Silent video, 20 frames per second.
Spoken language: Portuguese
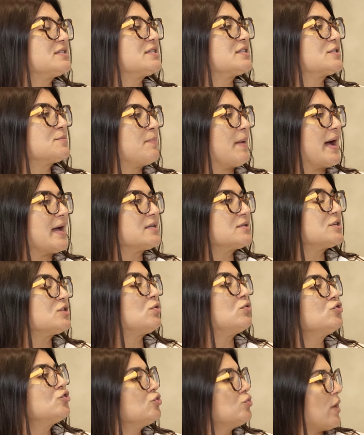esse espaço e
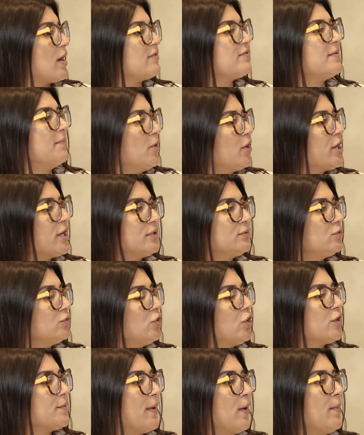continuava morando
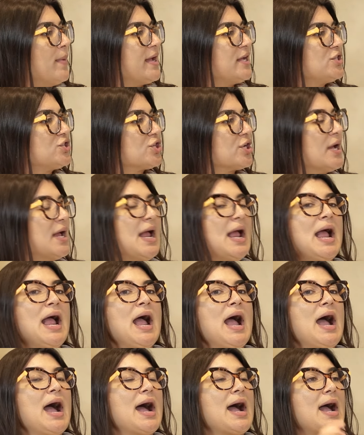normalmente.
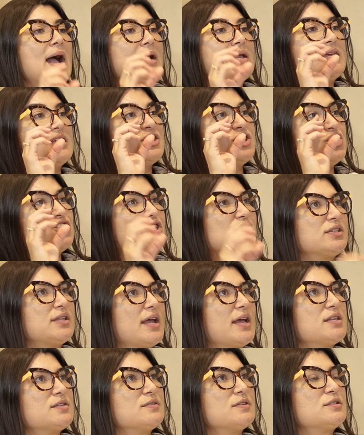Aí a gente
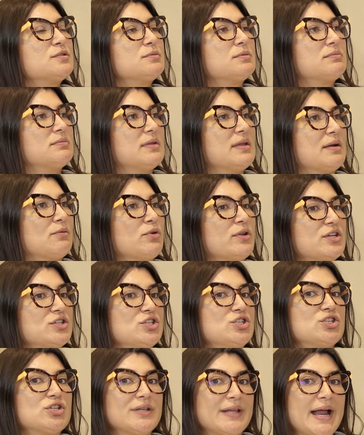até, às vezes, né, quando a
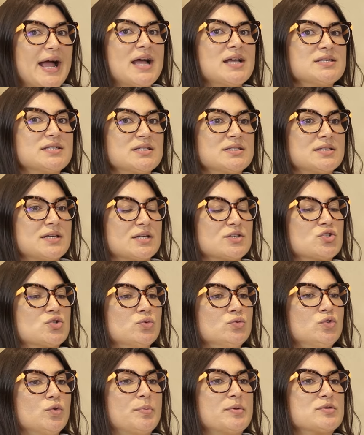gente traz esse
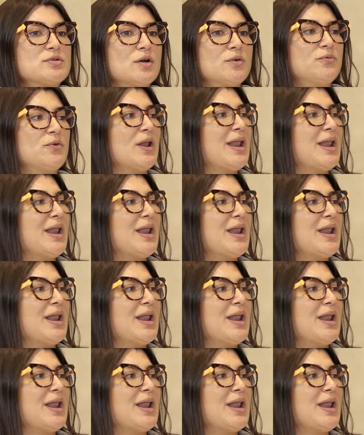assunto, o pessoal